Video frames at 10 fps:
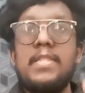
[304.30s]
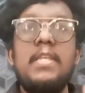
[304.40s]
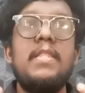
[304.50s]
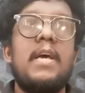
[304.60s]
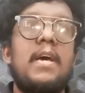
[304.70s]

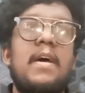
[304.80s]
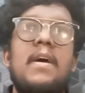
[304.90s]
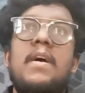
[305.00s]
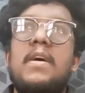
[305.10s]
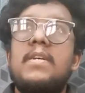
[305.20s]
வந்து இந்த
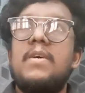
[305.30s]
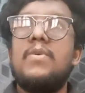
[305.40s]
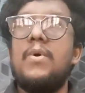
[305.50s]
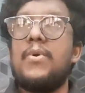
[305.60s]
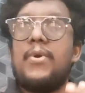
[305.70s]

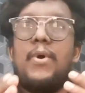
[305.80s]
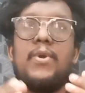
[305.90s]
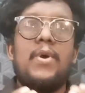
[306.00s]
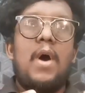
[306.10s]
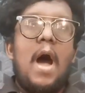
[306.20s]
ஒரு
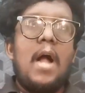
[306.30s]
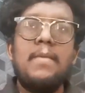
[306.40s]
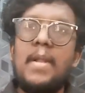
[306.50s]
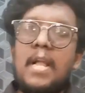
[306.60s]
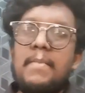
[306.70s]
ஒரு
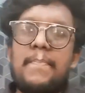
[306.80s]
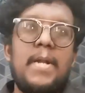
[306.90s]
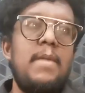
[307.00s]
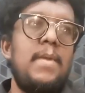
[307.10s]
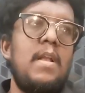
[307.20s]
ஆணும் இல்லாமல்
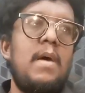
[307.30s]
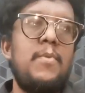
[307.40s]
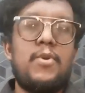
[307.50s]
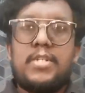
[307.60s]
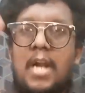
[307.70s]
பெண்ணும்
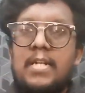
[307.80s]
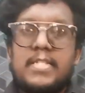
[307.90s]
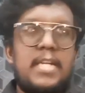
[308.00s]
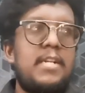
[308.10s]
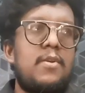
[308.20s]
இல்லாமல் ஒரு
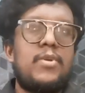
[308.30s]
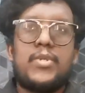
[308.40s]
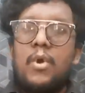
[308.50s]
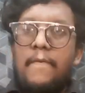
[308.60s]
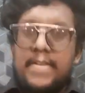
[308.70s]
டிரான்ஸ்ஜெண்டர் ஒரு
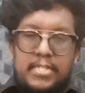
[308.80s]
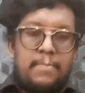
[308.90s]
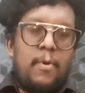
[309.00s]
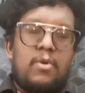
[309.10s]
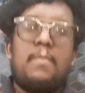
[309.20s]
ஷோவில்
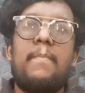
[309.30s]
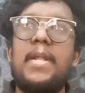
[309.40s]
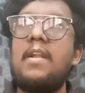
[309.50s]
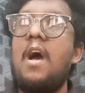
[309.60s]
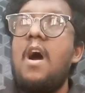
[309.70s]
ஃபஸ்ட்டு போடுறோம்
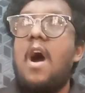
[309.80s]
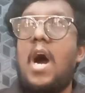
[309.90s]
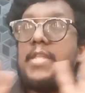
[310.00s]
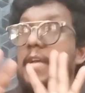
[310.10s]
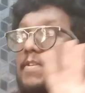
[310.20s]
அப்படின்னா
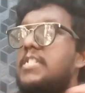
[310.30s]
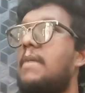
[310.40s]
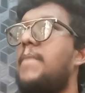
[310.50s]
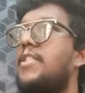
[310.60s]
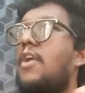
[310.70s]
அதை வச்சு
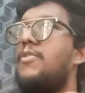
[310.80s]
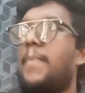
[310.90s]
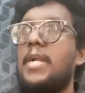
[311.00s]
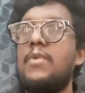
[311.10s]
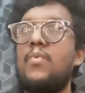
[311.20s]
நம்ம ஏதாவது
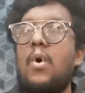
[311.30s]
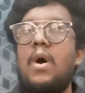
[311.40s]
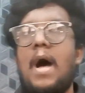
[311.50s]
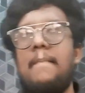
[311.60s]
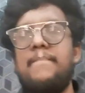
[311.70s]

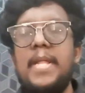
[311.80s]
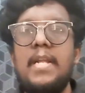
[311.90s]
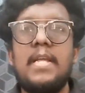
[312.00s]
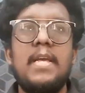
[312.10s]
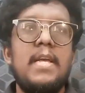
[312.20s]
பண்ணிடுவோம்
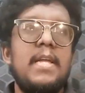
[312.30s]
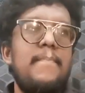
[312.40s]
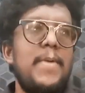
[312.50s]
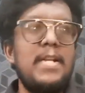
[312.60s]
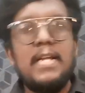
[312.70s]
அப்படின்னு
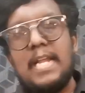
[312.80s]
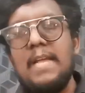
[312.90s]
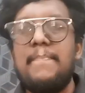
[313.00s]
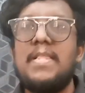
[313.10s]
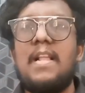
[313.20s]
இப்படி
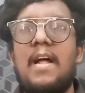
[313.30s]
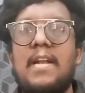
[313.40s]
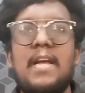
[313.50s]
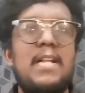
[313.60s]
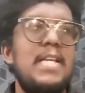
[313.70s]
நிறைய
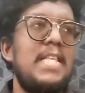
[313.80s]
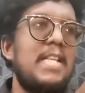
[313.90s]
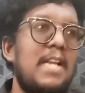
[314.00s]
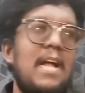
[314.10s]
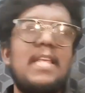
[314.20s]
பித்தலாட்டங்கள்
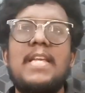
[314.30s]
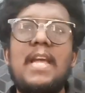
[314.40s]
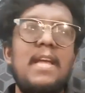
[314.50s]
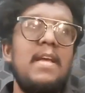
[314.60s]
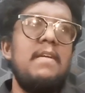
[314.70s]

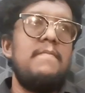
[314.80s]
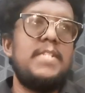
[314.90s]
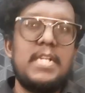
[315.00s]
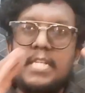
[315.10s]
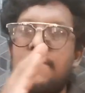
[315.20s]
இதனாலேயே
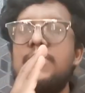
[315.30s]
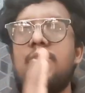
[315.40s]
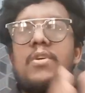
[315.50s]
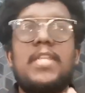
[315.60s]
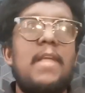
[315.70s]
விஜய் டிவி
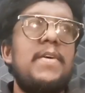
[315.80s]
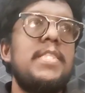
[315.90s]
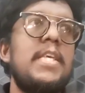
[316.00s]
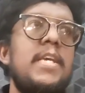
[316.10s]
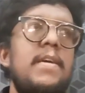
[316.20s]
ஷோஸில்
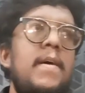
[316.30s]
வந்து